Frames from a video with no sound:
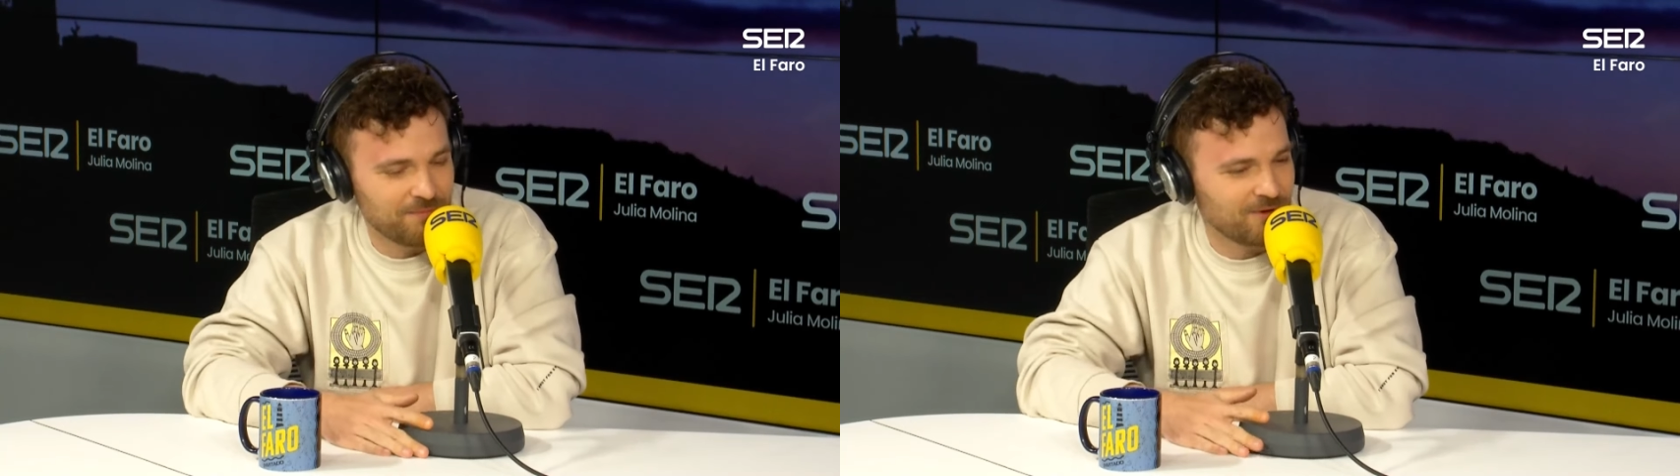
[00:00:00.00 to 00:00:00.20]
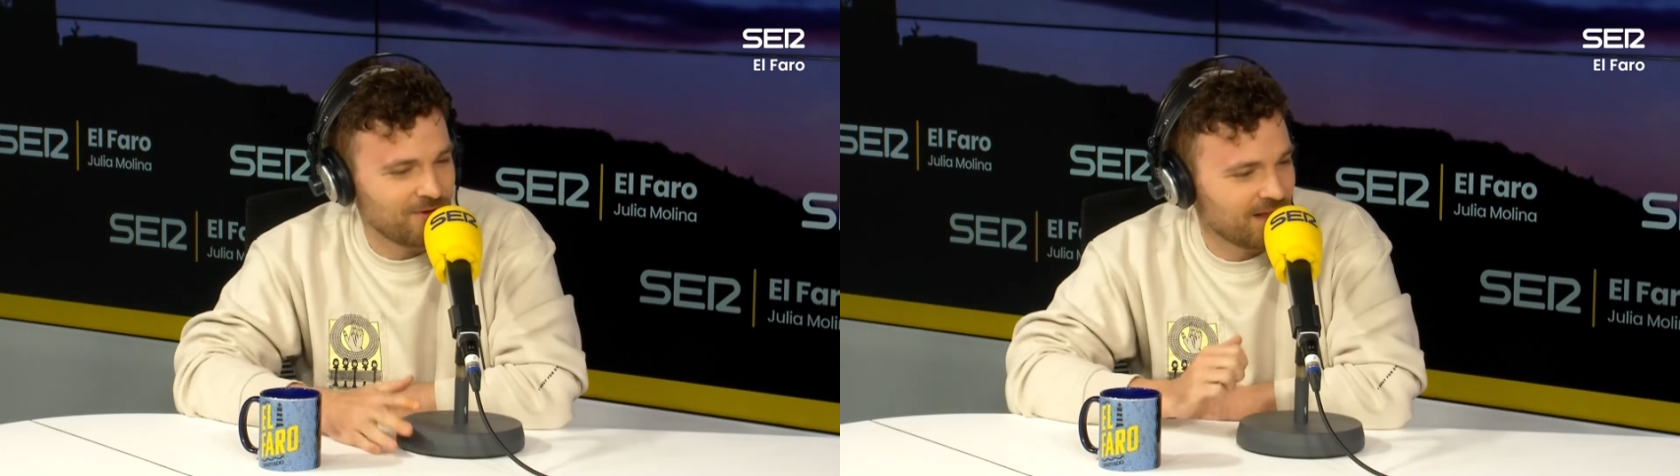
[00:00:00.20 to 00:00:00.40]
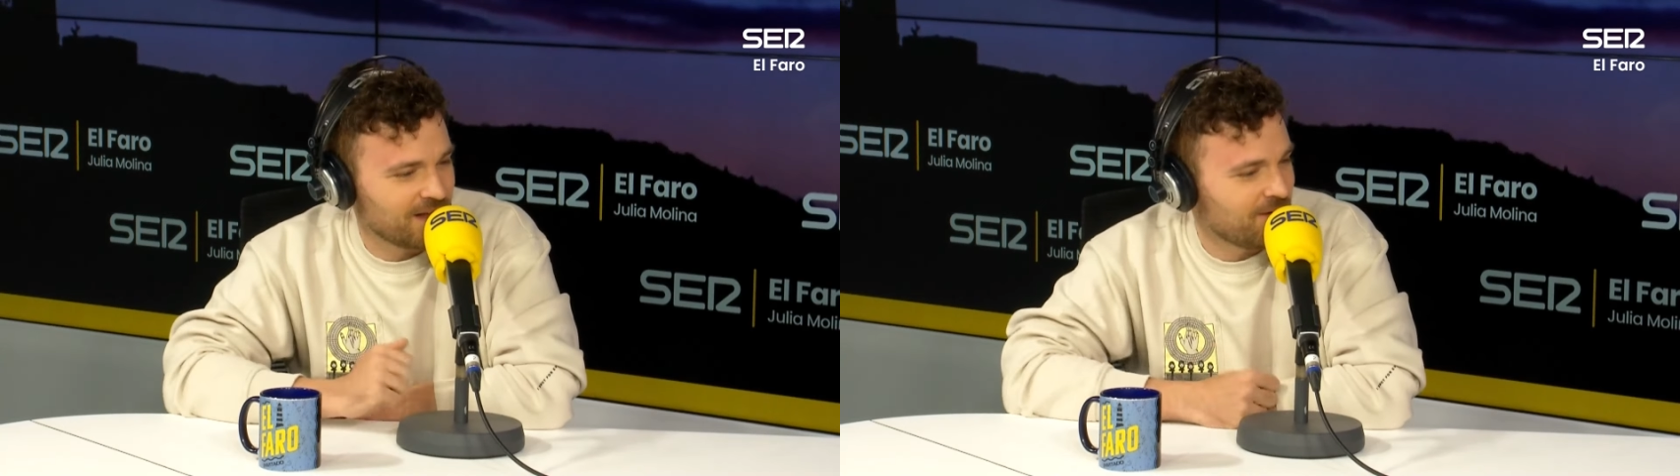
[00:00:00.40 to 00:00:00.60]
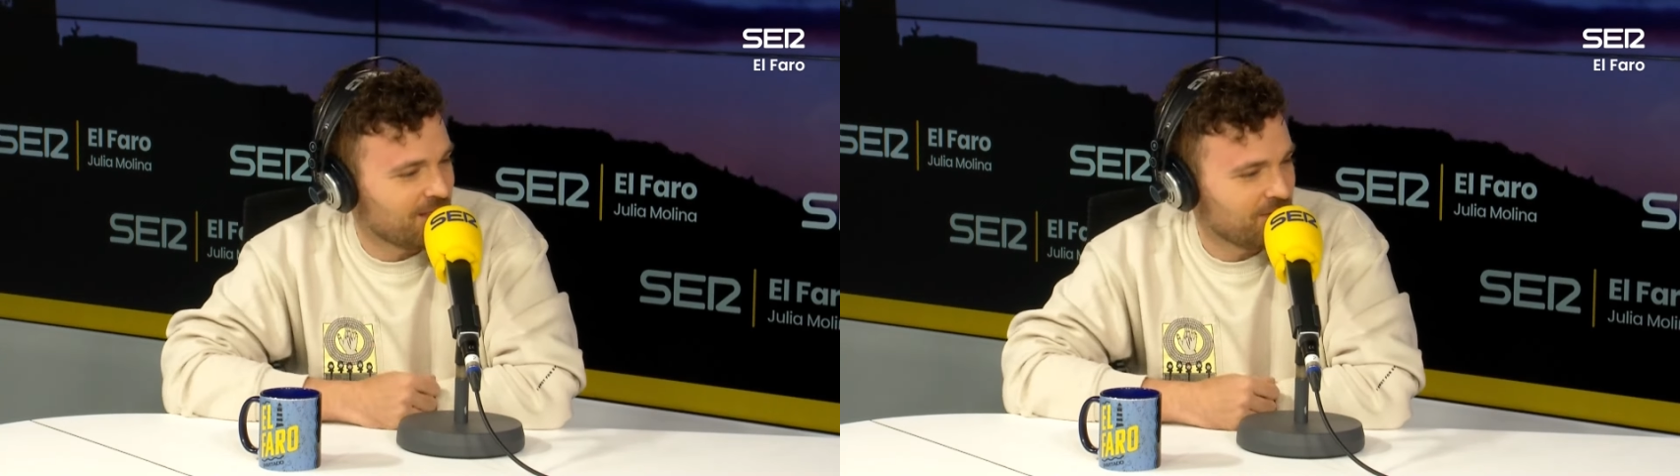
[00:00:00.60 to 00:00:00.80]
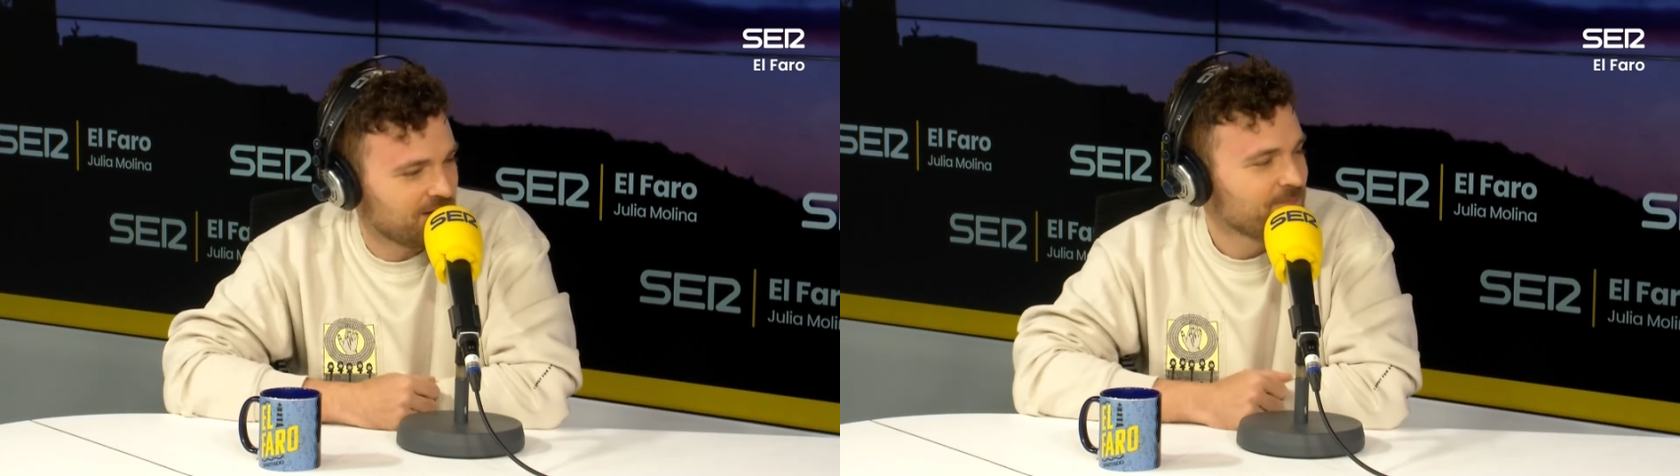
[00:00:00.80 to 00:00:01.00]
por lo que acaba
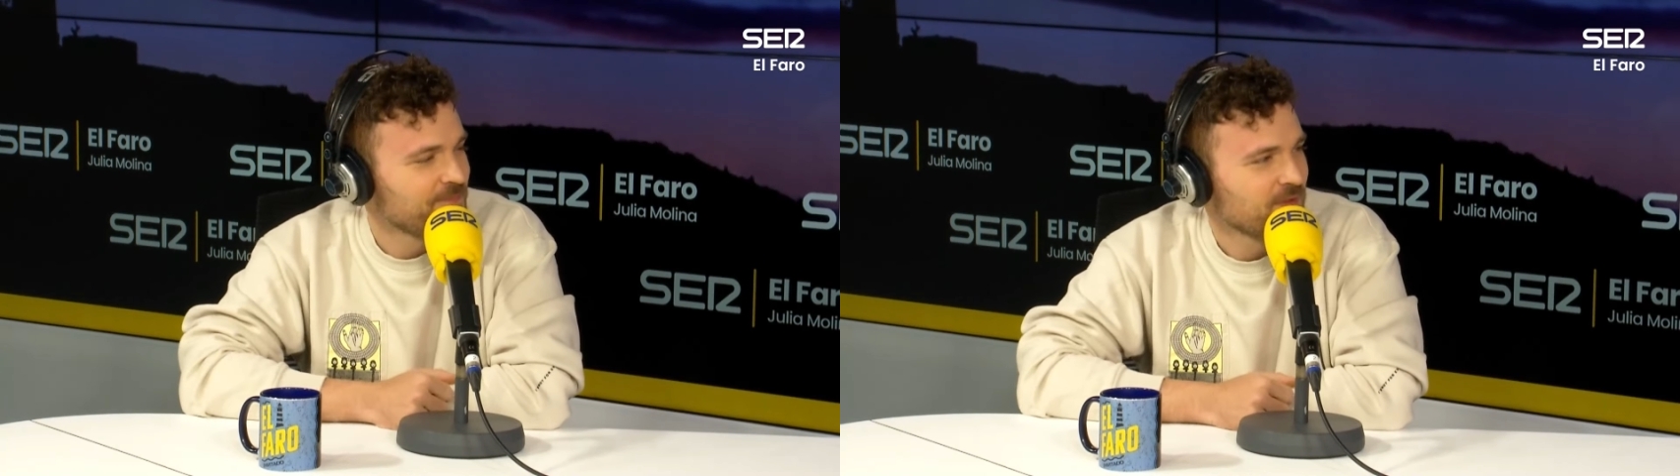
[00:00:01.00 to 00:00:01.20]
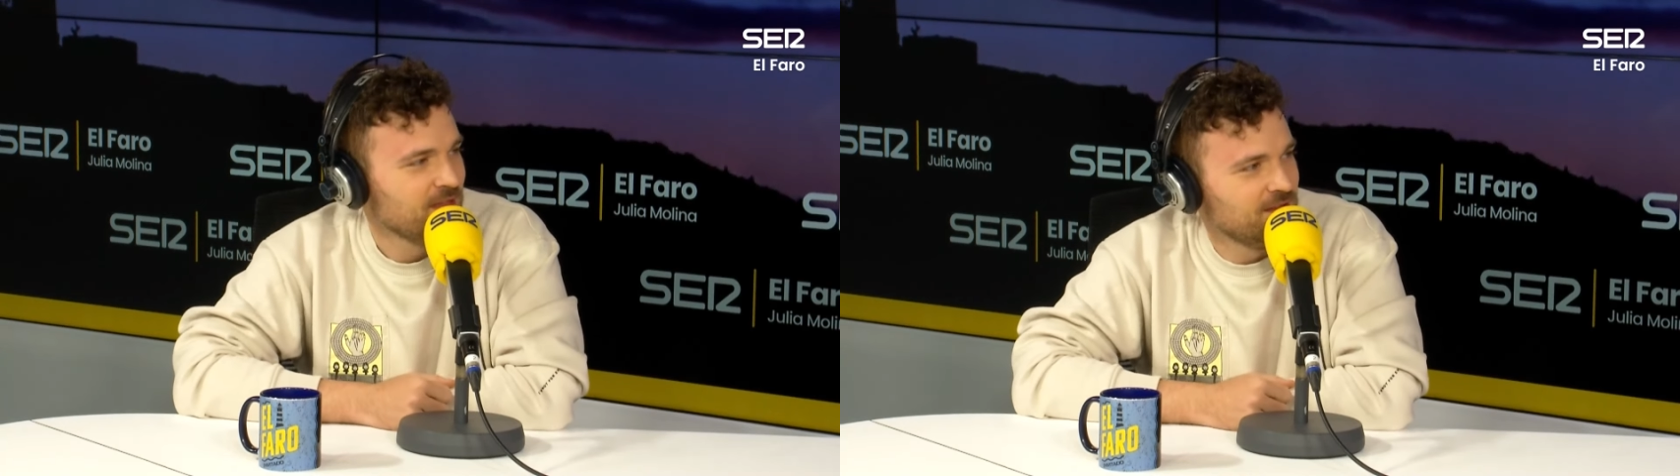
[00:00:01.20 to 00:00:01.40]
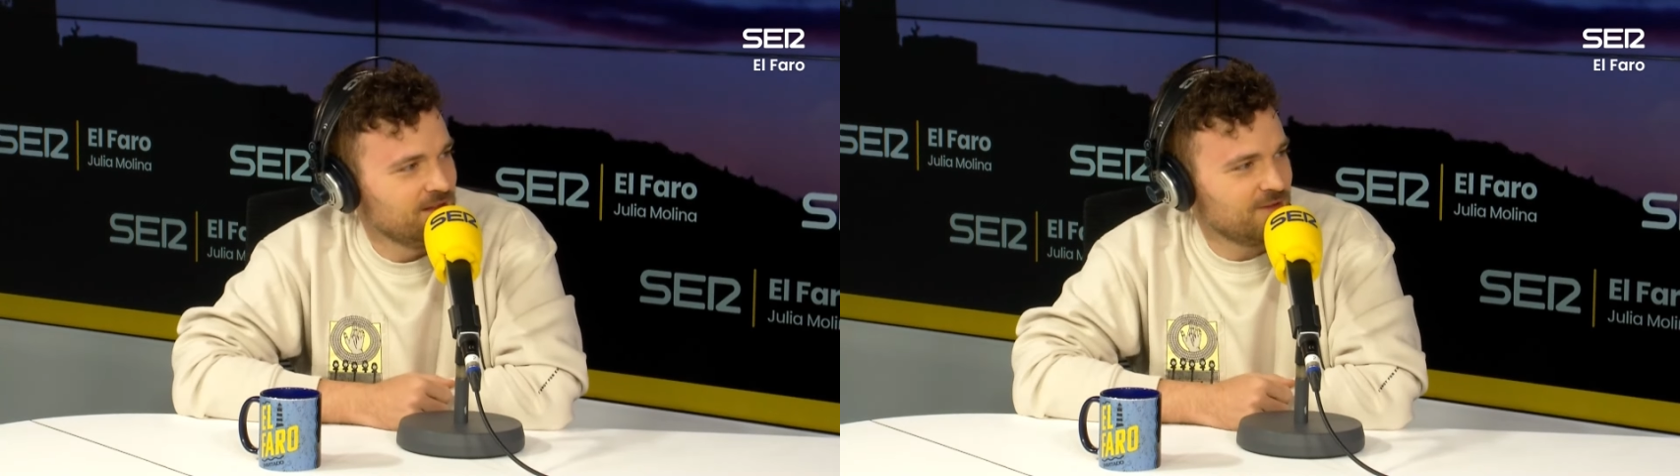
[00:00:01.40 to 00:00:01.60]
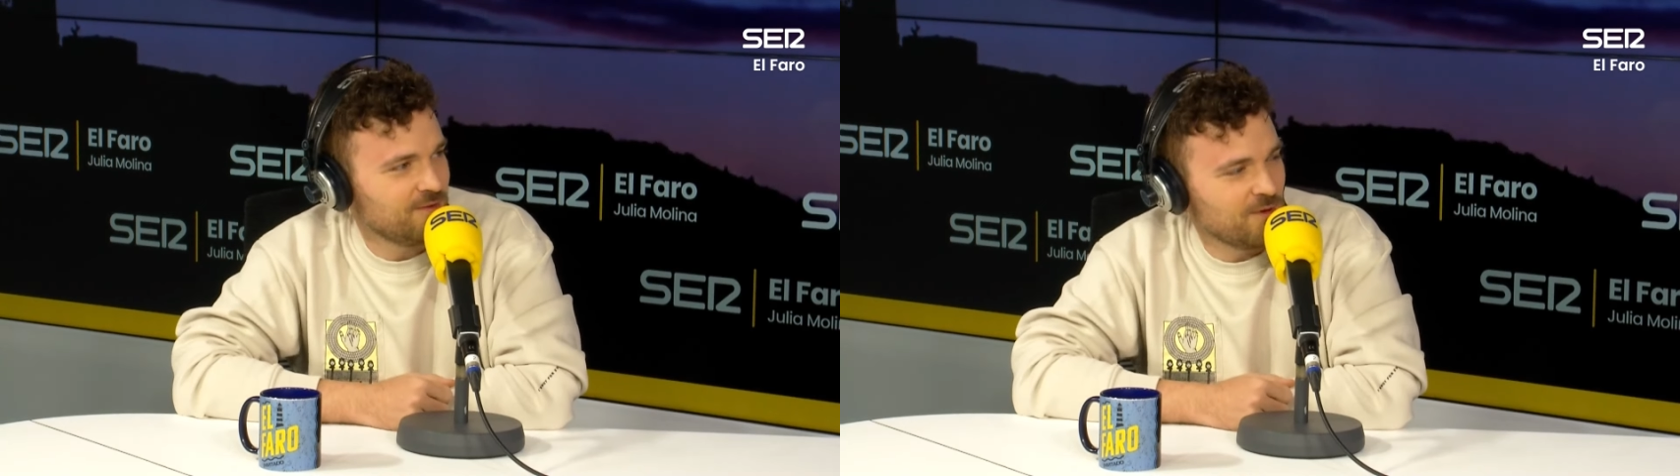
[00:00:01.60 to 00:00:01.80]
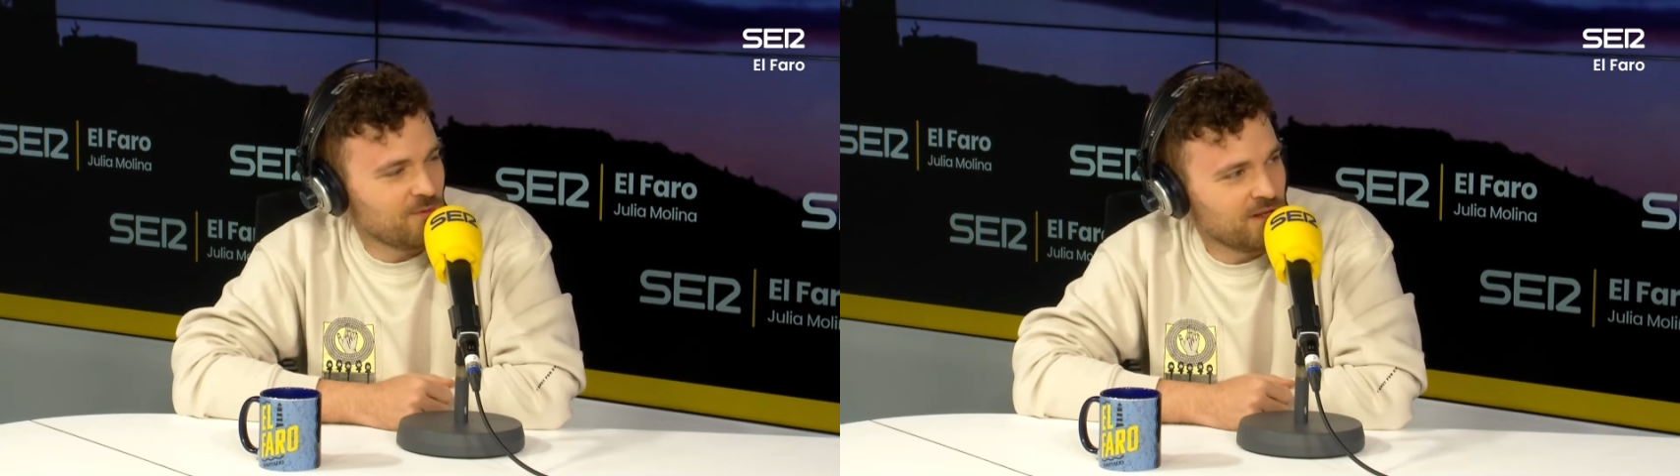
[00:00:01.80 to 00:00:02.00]
de ver. Eso
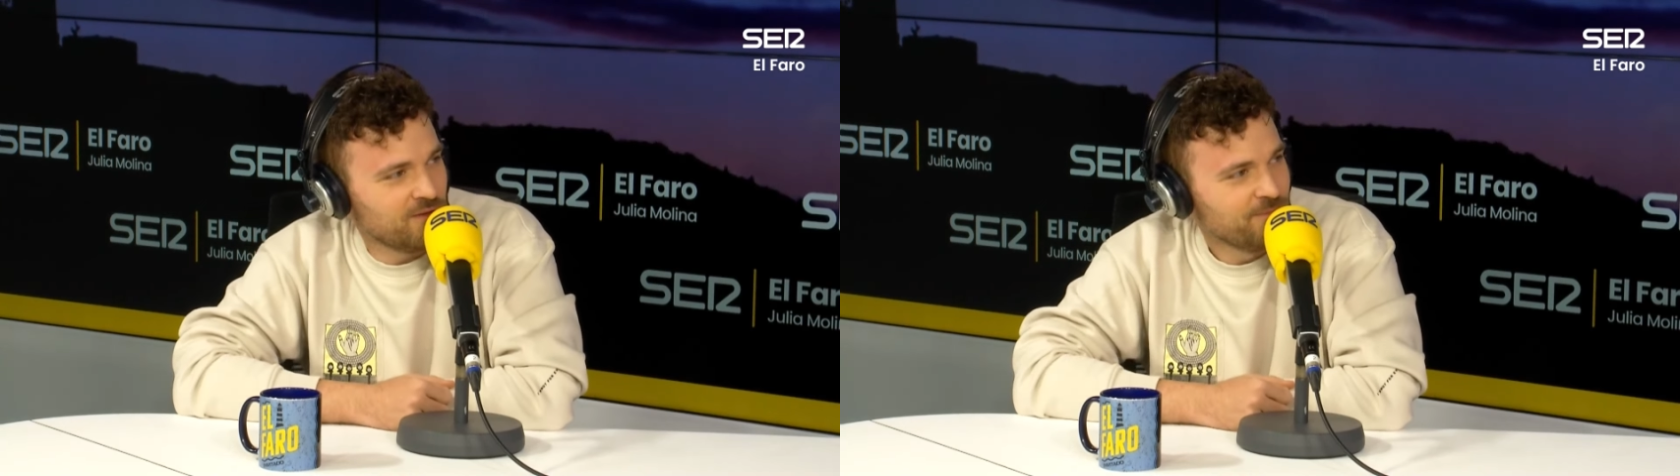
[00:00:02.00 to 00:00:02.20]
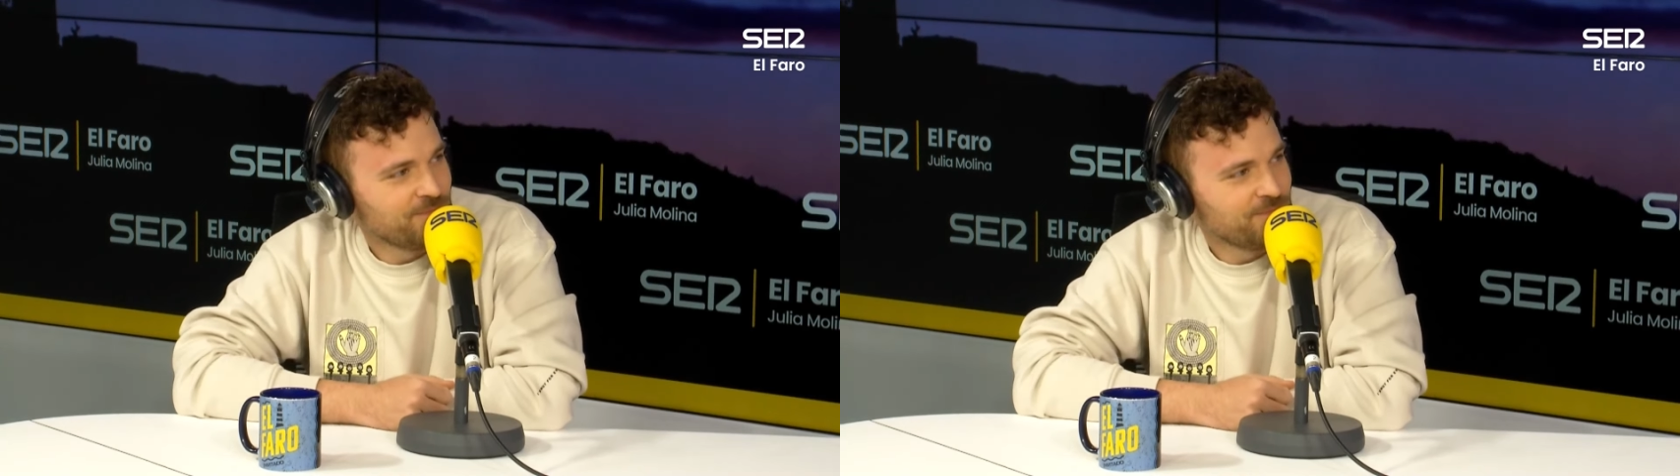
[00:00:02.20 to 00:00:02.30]
es muy bonito.